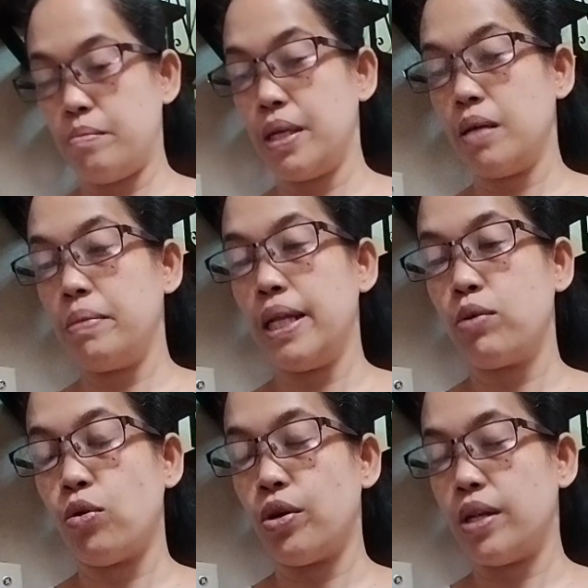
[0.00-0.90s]

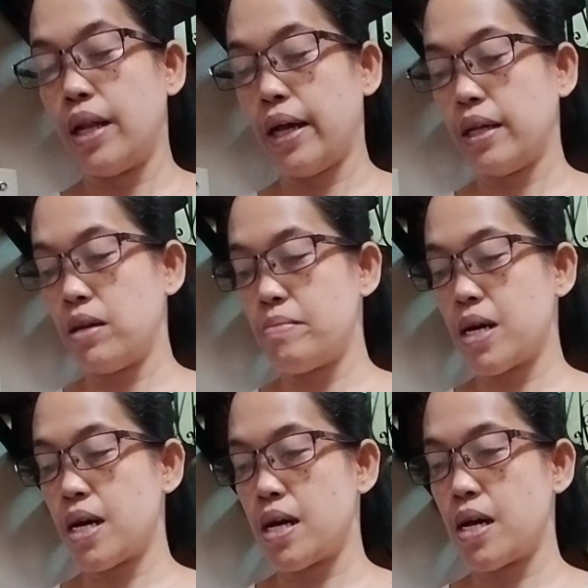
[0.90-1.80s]
binibili ko online ay
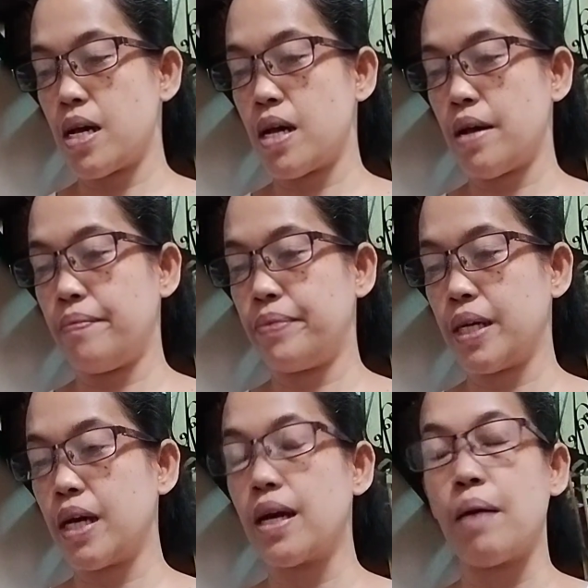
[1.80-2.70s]
mga
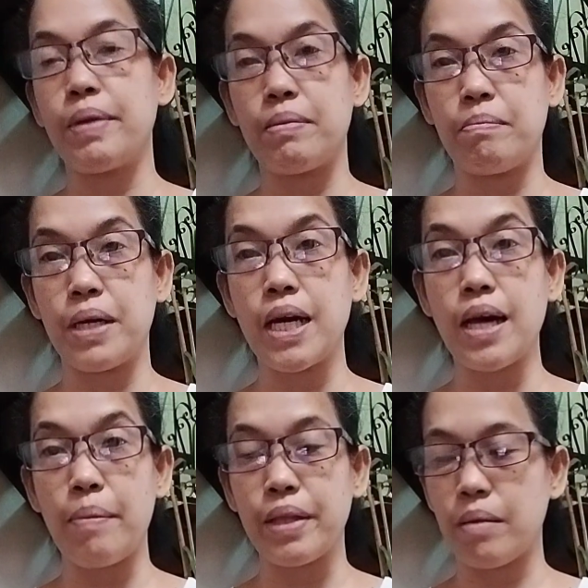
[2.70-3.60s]
nagagamit,
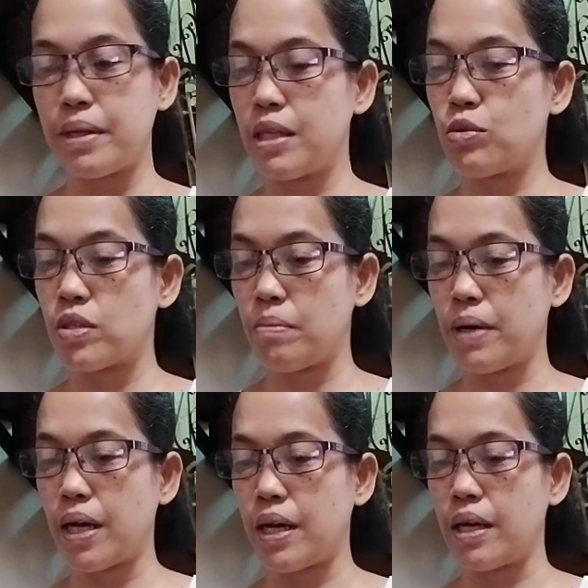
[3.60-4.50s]
magagamit naman dito sa
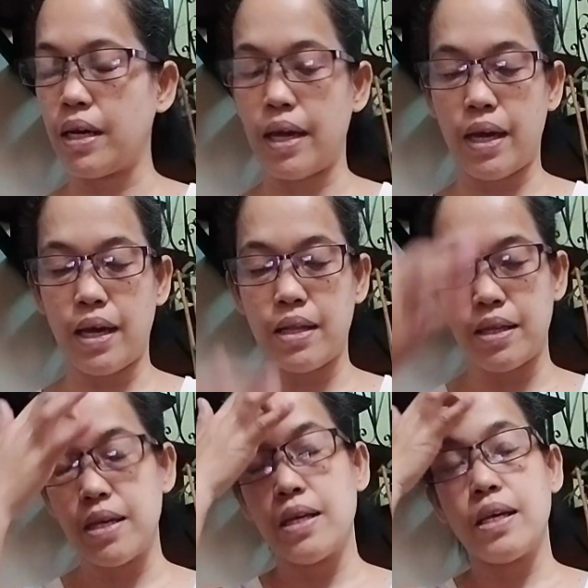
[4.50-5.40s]
bahay.
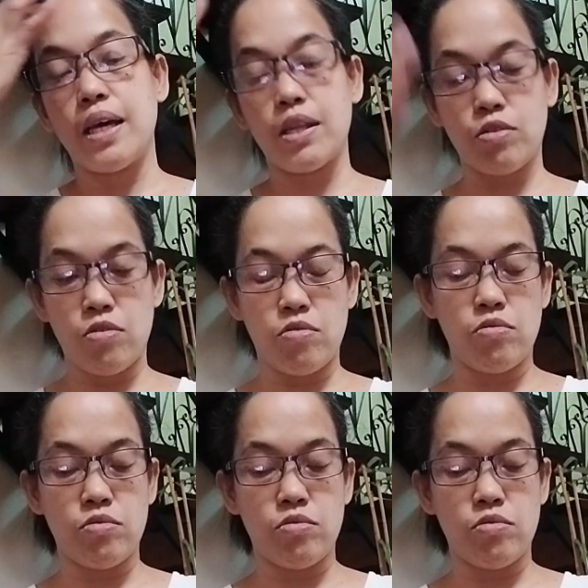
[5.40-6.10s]
And itong